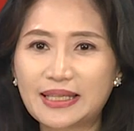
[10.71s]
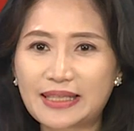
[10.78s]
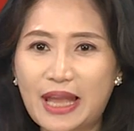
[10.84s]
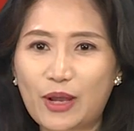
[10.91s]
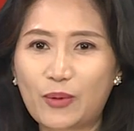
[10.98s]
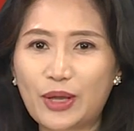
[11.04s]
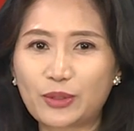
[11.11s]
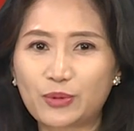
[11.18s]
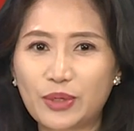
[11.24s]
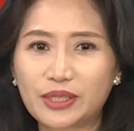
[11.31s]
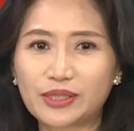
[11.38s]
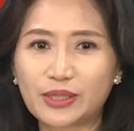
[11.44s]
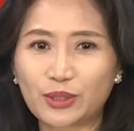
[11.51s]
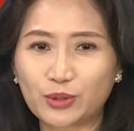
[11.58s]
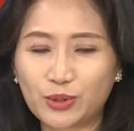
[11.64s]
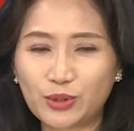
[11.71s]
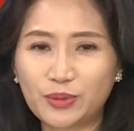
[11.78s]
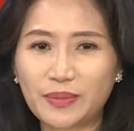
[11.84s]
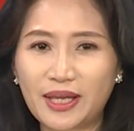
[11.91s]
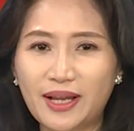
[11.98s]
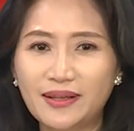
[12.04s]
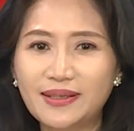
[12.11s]
台湾原生树
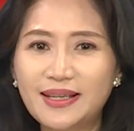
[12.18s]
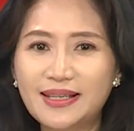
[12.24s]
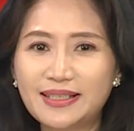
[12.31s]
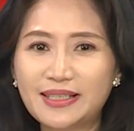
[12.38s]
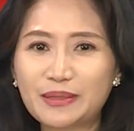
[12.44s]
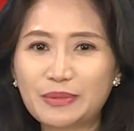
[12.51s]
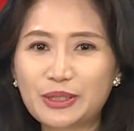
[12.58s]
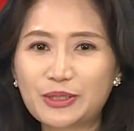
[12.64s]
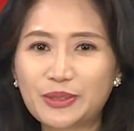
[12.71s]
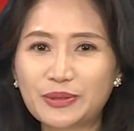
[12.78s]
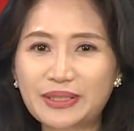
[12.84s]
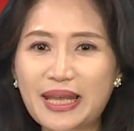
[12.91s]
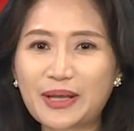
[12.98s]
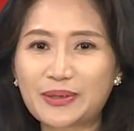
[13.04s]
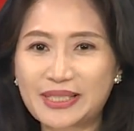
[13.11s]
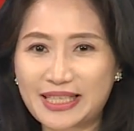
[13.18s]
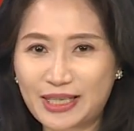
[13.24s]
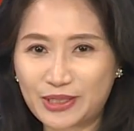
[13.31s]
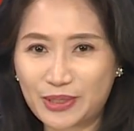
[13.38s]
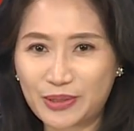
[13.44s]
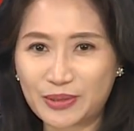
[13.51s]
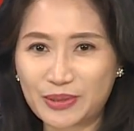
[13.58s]
苗，让民众带回
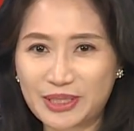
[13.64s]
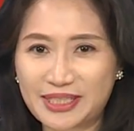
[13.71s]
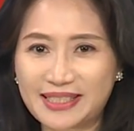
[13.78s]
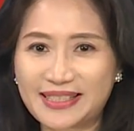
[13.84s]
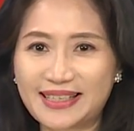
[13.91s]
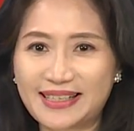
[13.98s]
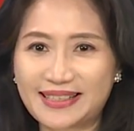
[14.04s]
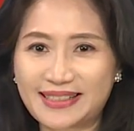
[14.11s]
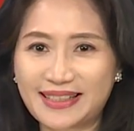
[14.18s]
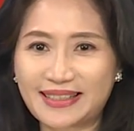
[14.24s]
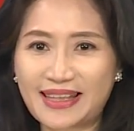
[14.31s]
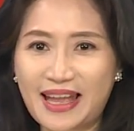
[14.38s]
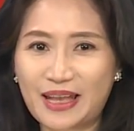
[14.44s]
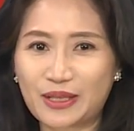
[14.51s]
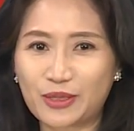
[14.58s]
家种，实现生态